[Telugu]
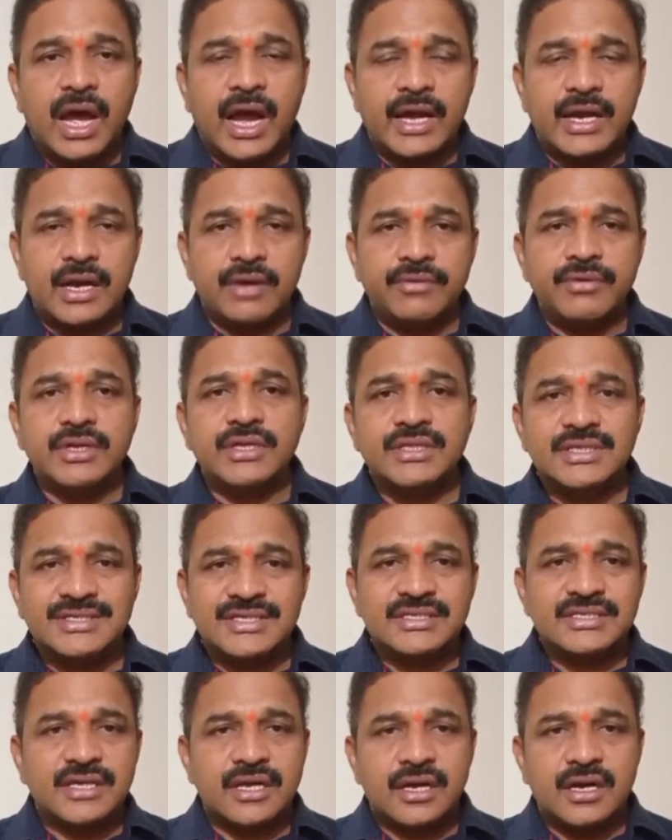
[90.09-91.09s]
ఆయన అవినీతి
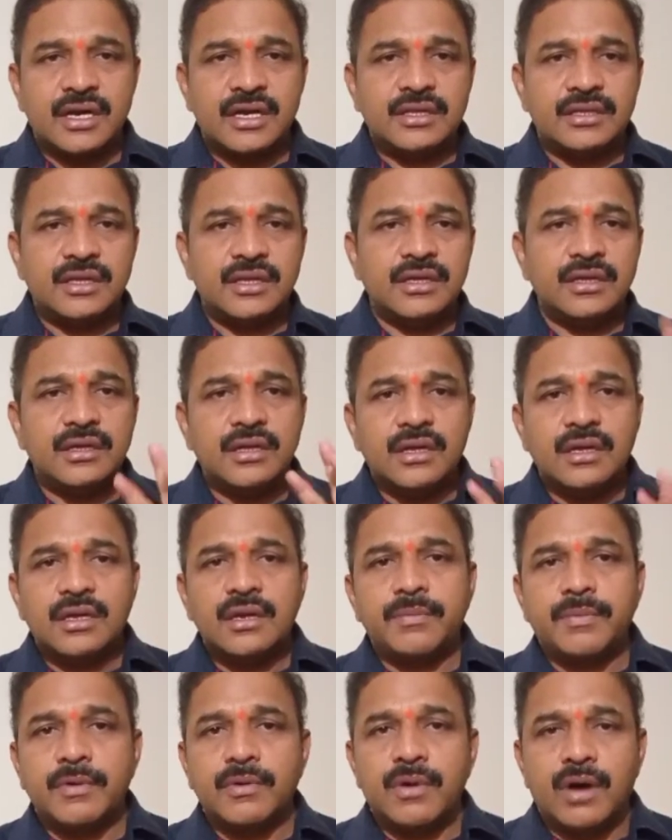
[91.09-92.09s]
చేశారనేది
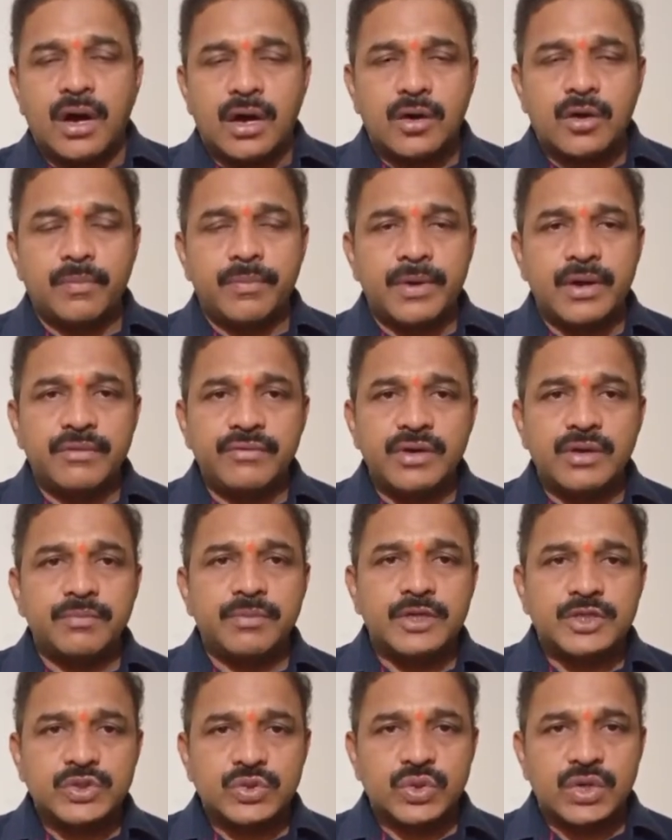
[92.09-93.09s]
ఇప్పుడు ఆరోపణలు
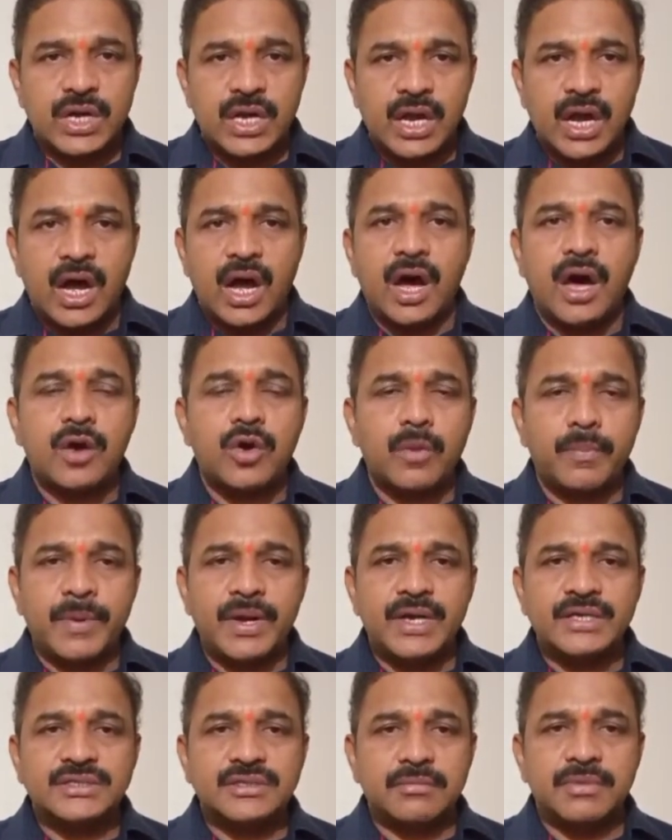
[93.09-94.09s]
వినిపిస్తున్నాయి ఆ
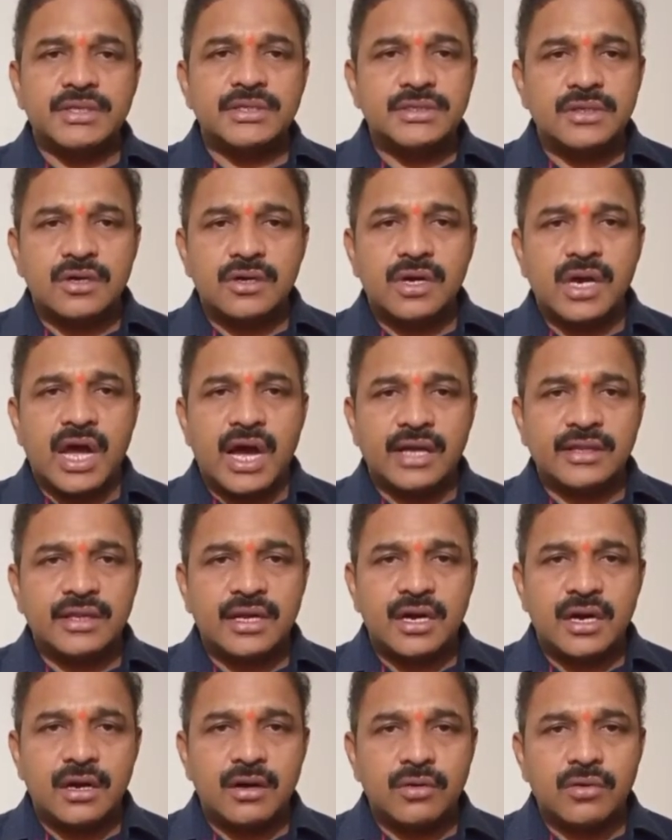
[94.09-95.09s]
ఆరోపణలకు సంబంధించినటువంటి
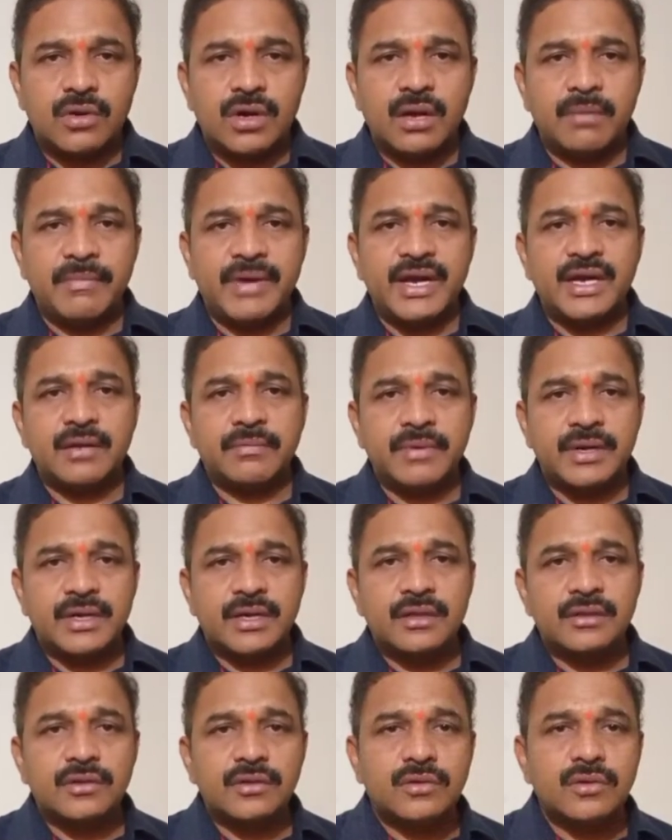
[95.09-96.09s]
ఆధారాలను కూడా
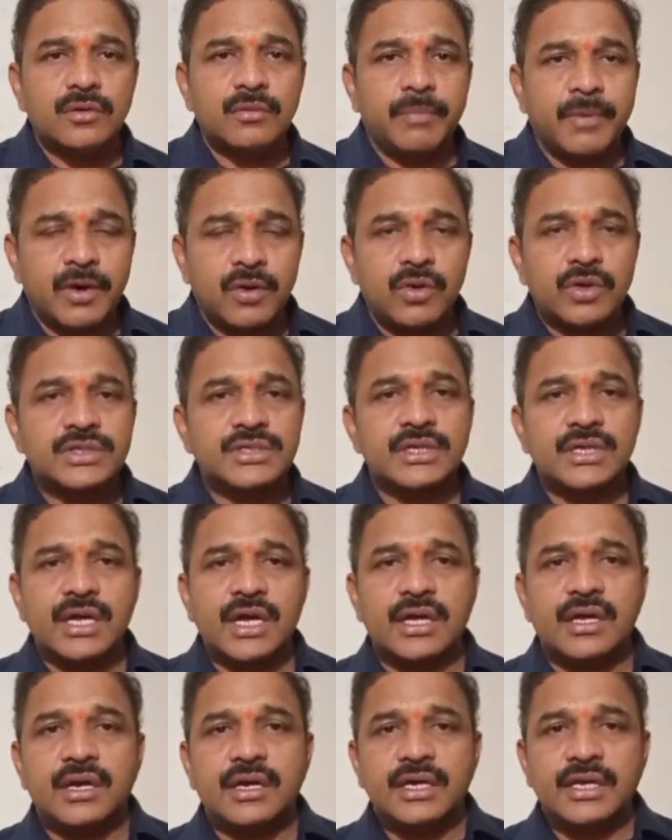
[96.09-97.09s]
బయటపెట్టేందుకు
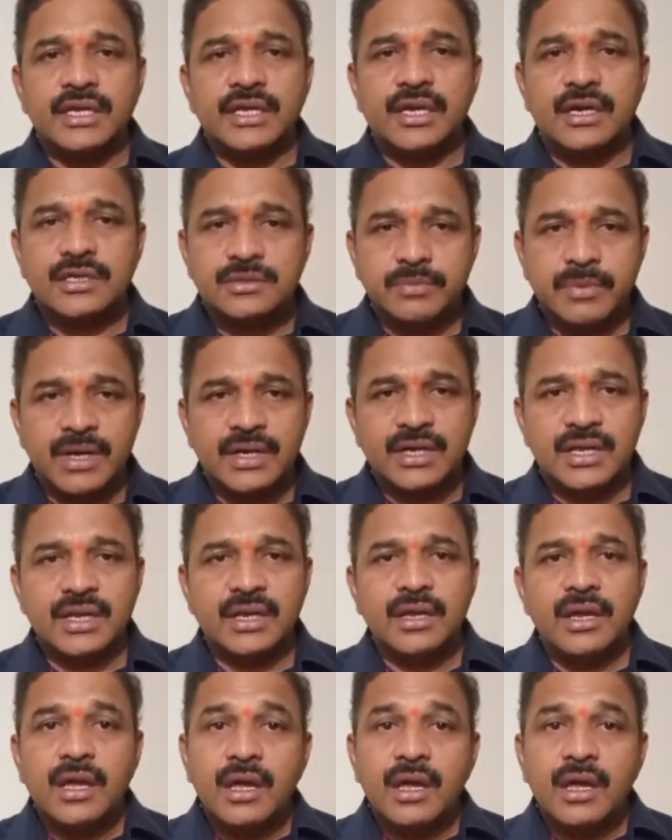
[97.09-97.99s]
పరోక్షంగా టీఆర్ఎస్ పార్టీ